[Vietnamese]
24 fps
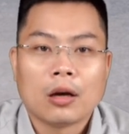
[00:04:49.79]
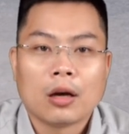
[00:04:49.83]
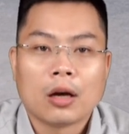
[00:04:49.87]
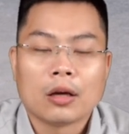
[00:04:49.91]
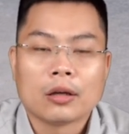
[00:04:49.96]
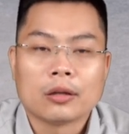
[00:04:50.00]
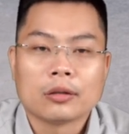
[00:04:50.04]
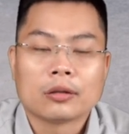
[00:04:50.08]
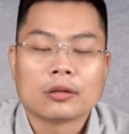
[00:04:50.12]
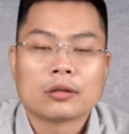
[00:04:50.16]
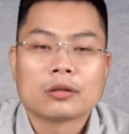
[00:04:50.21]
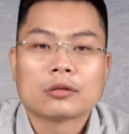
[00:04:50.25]

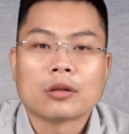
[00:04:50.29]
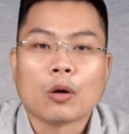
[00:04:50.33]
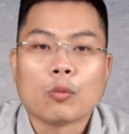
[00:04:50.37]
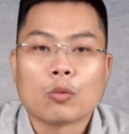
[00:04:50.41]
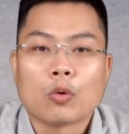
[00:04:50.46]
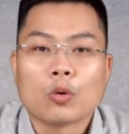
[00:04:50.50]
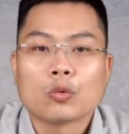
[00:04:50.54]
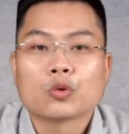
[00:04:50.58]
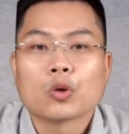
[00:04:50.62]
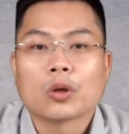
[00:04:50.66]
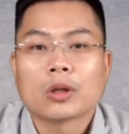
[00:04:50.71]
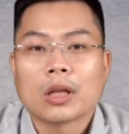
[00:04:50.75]
uh, tổng
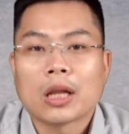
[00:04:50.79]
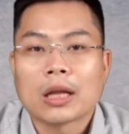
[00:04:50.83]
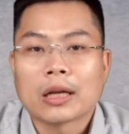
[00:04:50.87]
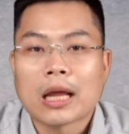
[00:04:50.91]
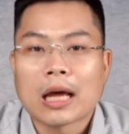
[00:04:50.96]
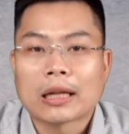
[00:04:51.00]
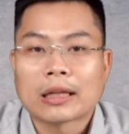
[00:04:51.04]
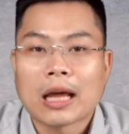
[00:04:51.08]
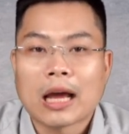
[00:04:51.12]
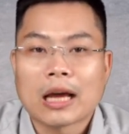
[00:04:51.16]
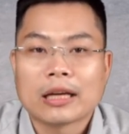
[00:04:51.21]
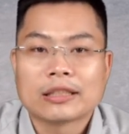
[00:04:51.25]
công suất là
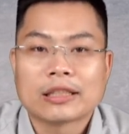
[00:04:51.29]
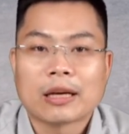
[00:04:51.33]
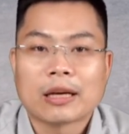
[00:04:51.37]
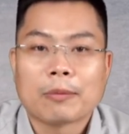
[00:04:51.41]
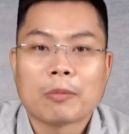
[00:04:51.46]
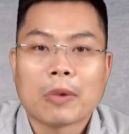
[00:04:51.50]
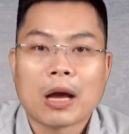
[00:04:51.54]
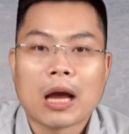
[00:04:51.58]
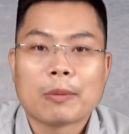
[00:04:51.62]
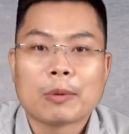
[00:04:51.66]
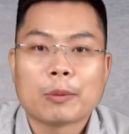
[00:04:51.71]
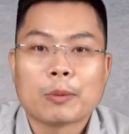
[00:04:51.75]
đạt
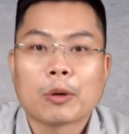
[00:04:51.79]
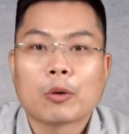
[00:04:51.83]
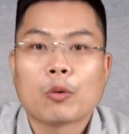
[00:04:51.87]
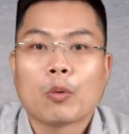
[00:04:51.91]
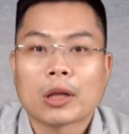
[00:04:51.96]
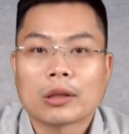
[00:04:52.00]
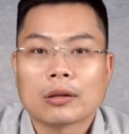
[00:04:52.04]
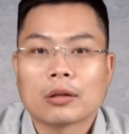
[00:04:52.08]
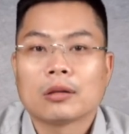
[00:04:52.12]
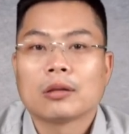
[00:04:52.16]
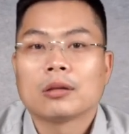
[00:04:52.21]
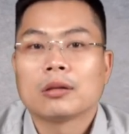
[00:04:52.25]
220
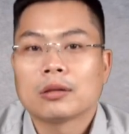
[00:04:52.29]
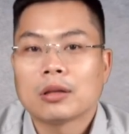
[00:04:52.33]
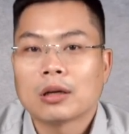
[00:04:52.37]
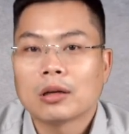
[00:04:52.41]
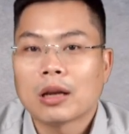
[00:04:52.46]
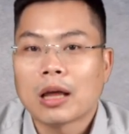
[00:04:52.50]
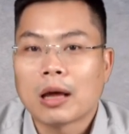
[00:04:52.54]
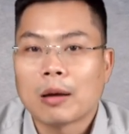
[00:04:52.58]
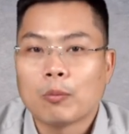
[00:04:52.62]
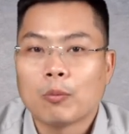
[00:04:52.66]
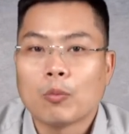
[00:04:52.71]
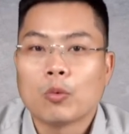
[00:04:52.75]
MW tức
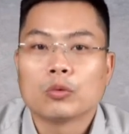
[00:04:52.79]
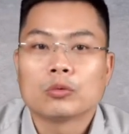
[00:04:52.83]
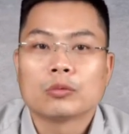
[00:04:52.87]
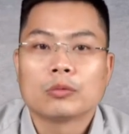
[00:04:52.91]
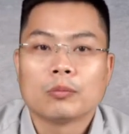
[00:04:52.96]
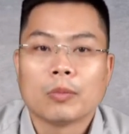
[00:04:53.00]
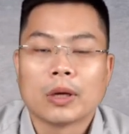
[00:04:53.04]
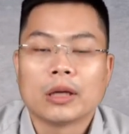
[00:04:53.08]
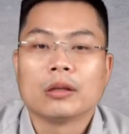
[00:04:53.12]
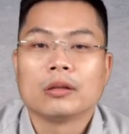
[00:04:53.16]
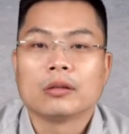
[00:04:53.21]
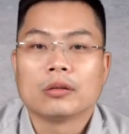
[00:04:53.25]
là một
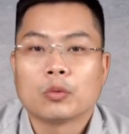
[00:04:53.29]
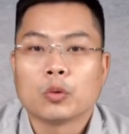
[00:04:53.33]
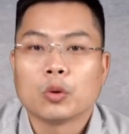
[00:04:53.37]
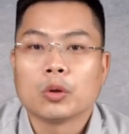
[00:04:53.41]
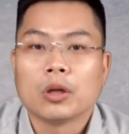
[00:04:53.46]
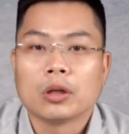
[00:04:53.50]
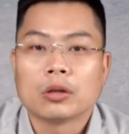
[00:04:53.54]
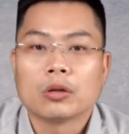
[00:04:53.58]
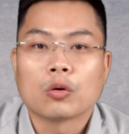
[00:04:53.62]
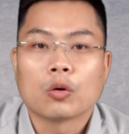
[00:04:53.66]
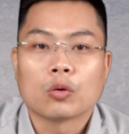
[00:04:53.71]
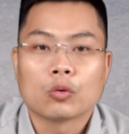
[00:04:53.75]
mình thủy
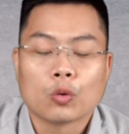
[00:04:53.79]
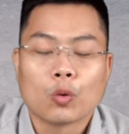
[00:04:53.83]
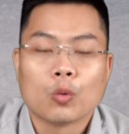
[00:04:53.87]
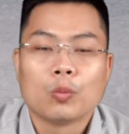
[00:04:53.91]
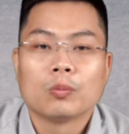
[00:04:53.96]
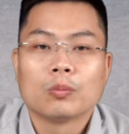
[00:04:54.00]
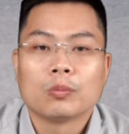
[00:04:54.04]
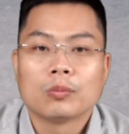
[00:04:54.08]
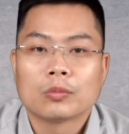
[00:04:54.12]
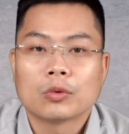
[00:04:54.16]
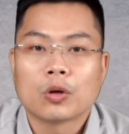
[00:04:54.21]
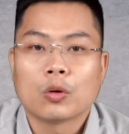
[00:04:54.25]
điện Thượng Con Tum
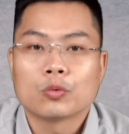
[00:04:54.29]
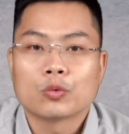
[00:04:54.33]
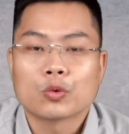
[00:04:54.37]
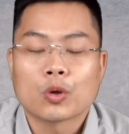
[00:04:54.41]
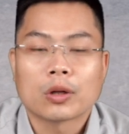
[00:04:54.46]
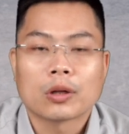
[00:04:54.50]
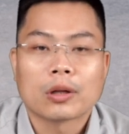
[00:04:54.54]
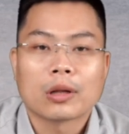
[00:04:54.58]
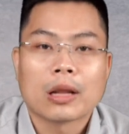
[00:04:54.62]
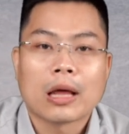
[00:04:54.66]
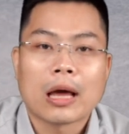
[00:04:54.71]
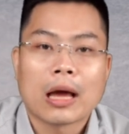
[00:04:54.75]
công suất
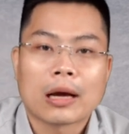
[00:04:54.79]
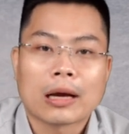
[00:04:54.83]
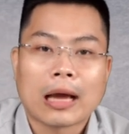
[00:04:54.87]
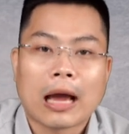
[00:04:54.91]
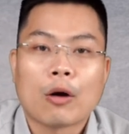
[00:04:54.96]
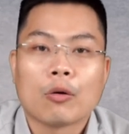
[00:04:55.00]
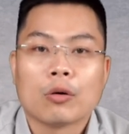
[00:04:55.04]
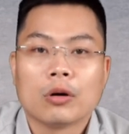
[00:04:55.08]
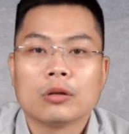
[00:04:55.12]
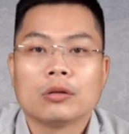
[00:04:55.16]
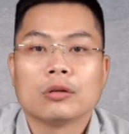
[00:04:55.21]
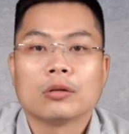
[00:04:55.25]
đã
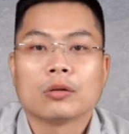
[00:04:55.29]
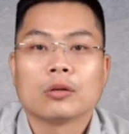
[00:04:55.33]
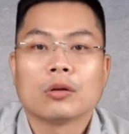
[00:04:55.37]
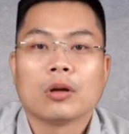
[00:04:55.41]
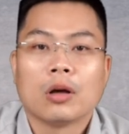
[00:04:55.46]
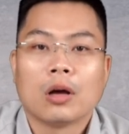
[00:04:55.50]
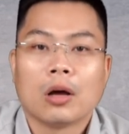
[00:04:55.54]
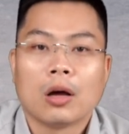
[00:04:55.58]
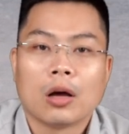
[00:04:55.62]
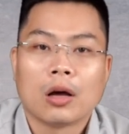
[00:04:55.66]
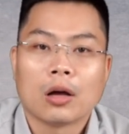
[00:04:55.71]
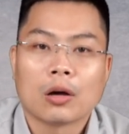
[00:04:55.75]
cao hơn
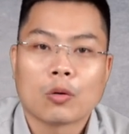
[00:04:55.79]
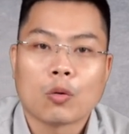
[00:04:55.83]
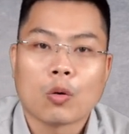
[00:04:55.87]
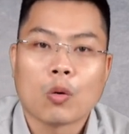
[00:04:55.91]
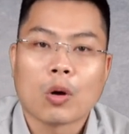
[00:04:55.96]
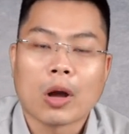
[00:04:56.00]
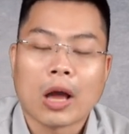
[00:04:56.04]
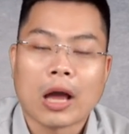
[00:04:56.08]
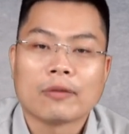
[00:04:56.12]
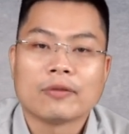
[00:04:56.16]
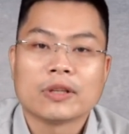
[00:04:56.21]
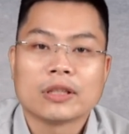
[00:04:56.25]
à, của
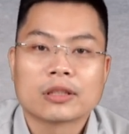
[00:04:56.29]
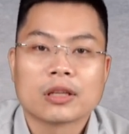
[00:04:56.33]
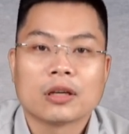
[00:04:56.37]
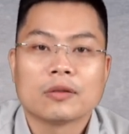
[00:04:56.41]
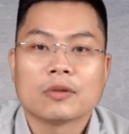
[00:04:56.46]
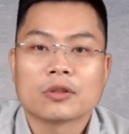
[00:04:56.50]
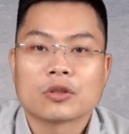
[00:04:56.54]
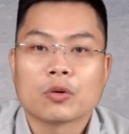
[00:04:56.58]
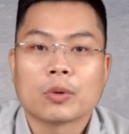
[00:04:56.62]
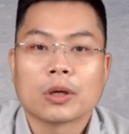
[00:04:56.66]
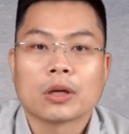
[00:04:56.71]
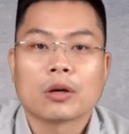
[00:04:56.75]
cả Vĩnh Sơn
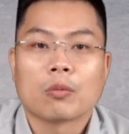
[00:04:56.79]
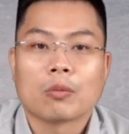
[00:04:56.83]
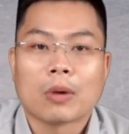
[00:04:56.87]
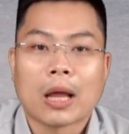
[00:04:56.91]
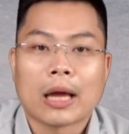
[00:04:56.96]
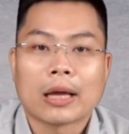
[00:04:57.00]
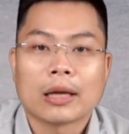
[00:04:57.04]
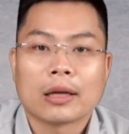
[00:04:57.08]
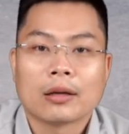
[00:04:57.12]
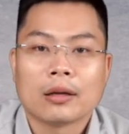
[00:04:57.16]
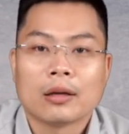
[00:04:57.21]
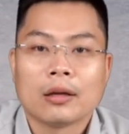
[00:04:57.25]
và sông Hình cộng lại.